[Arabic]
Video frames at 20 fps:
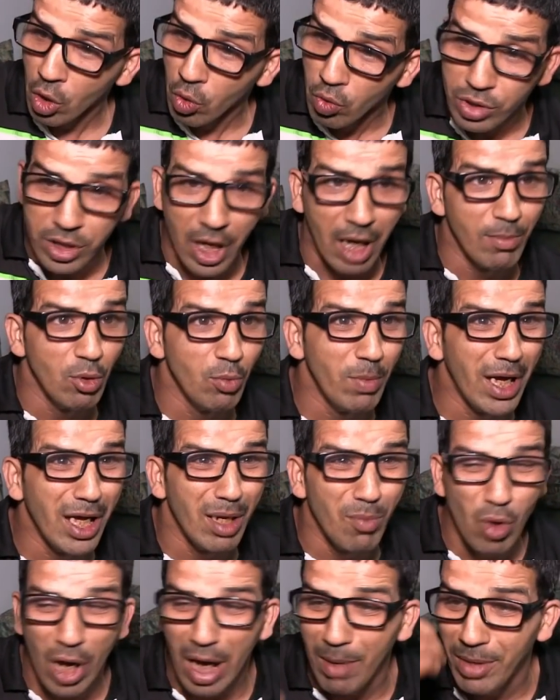وتعاملوا
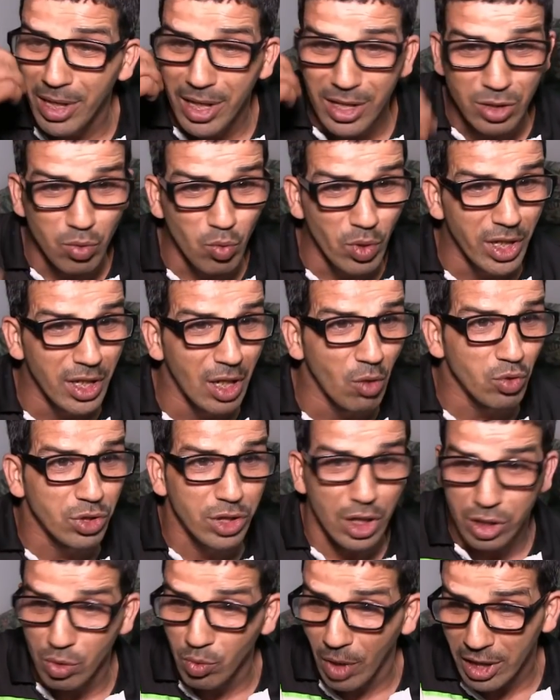معايا معامله زوينه وحتى شي